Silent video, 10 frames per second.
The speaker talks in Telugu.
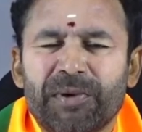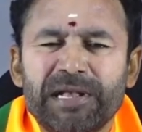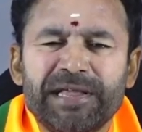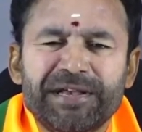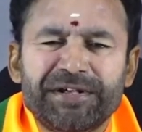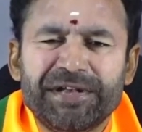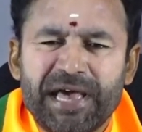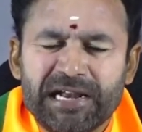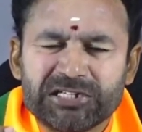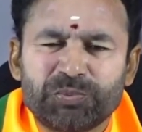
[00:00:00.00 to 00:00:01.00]
మళ్ళీ
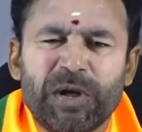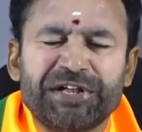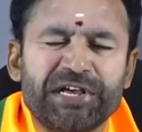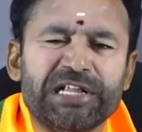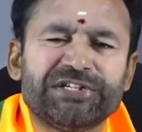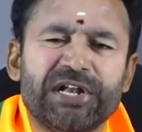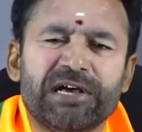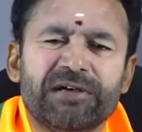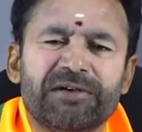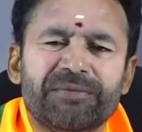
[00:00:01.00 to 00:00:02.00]
టిఆర్ఎస్ పార్టీ గెలిచినా
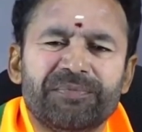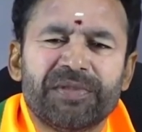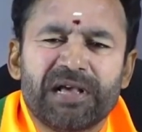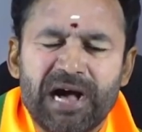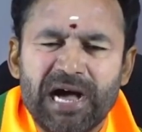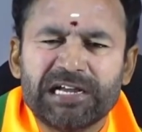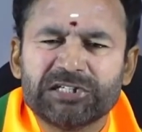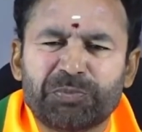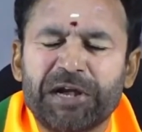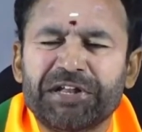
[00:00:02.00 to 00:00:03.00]

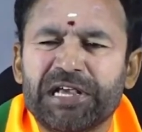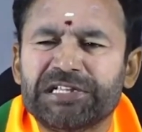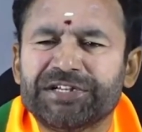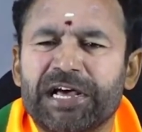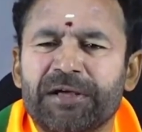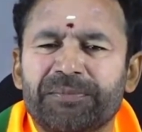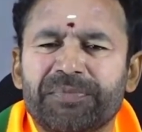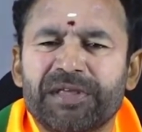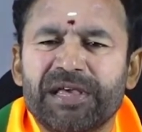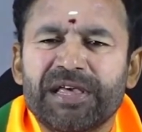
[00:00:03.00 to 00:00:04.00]
కాంగ్రెస్ పార్టీ గెలిచినా
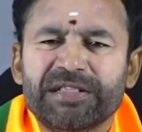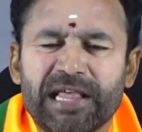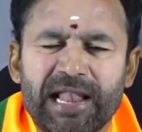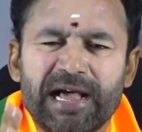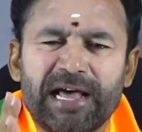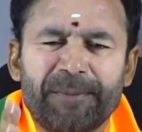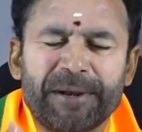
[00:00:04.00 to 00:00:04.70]
తెలంగాణ